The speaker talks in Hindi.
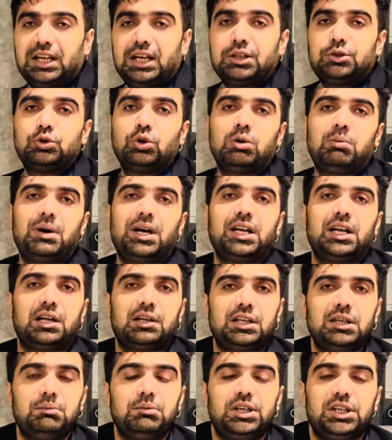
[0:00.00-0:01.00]
हैं जो हमारे
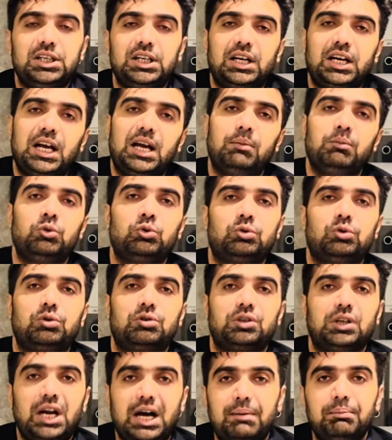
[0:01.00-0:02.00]
अजीम लीडर हैं हम उनको
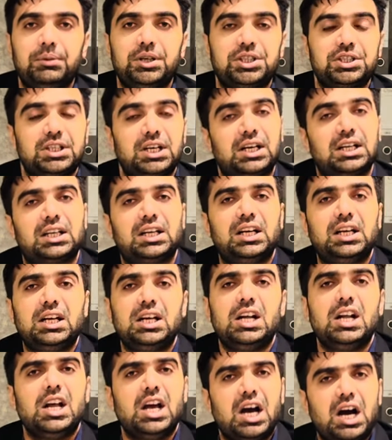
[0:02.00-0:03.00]
सलाम पेश करके
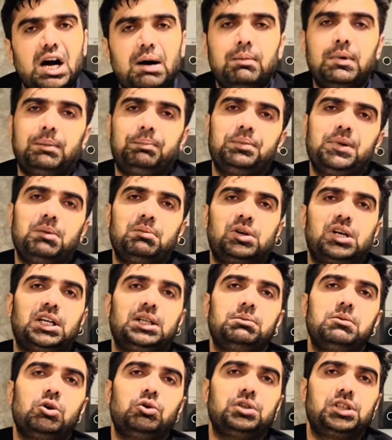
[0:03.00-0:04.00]
हम अपना
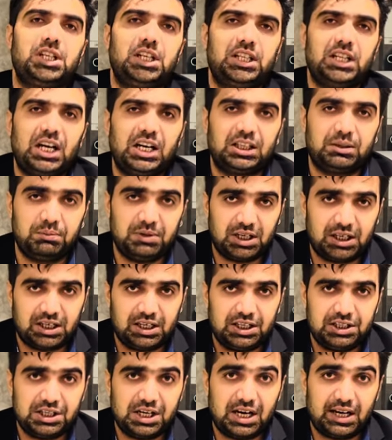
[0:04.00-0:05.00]
मुकदमा उनकी अदालत में
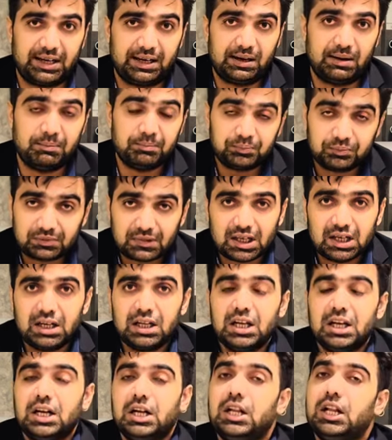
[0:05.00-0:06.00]
रखने जा रहे हैं
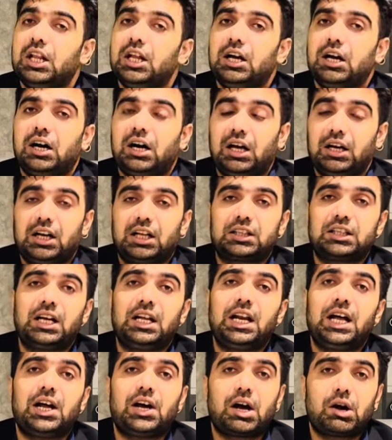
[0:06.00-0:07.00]
अल्लाह
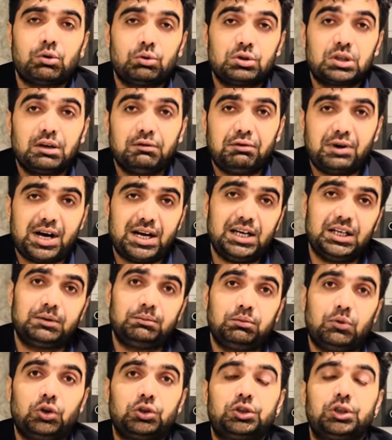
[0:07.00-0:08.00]
ताला उनके वालद
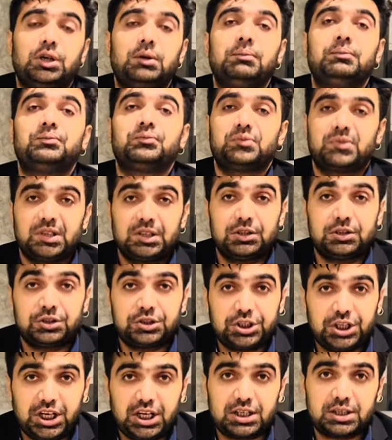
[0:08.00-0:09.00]
मोहतरम
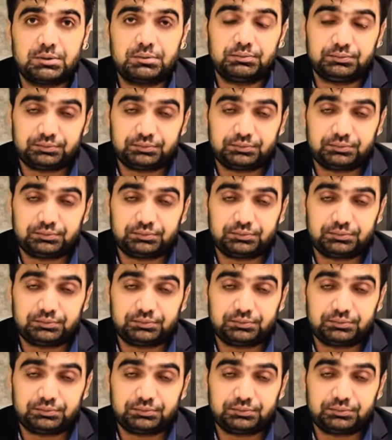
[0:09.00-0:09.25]
शेख